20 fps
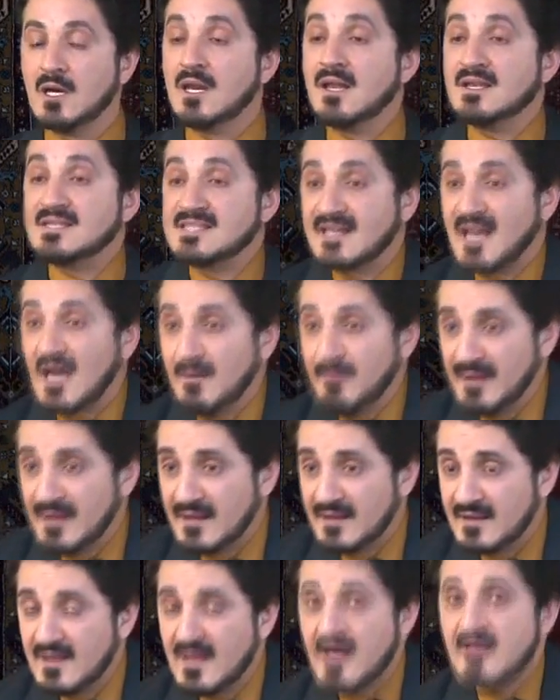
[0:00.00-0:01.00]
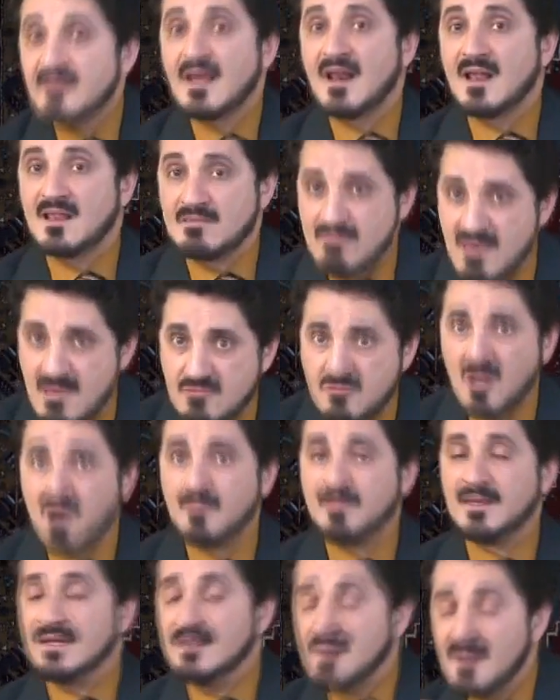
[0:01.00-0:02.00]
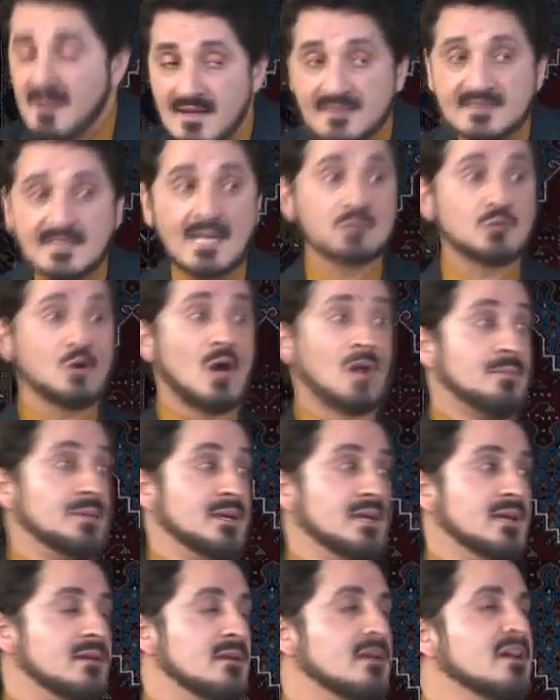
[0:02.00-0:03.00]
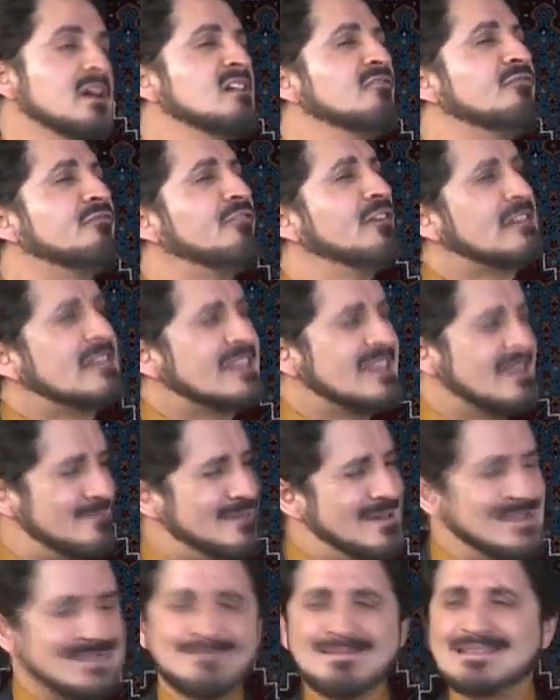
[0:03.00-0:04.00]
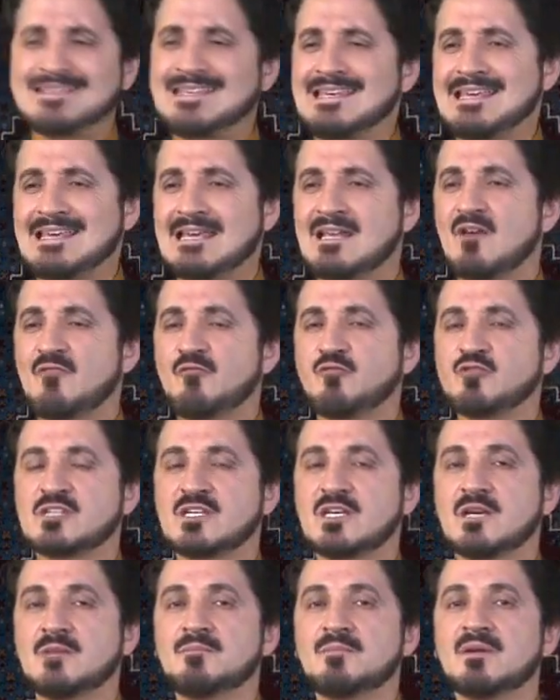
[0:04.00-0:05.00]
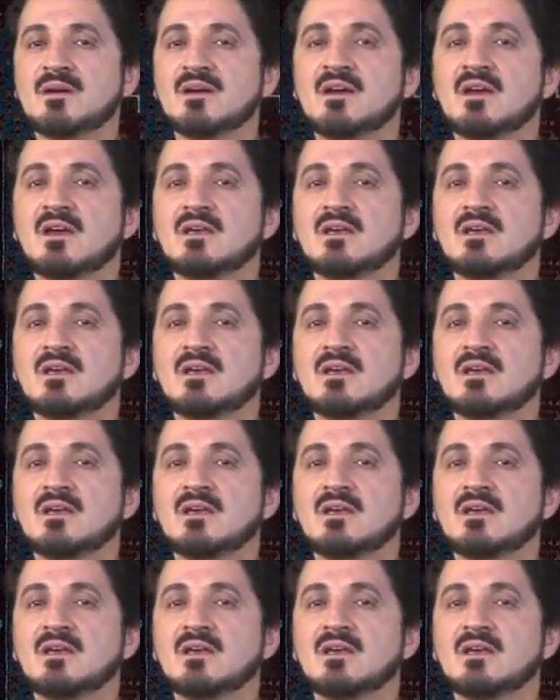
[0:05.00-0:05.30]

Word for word: لسه قبل 340 ل 43 فتنة بين المسيحيين أنفسهم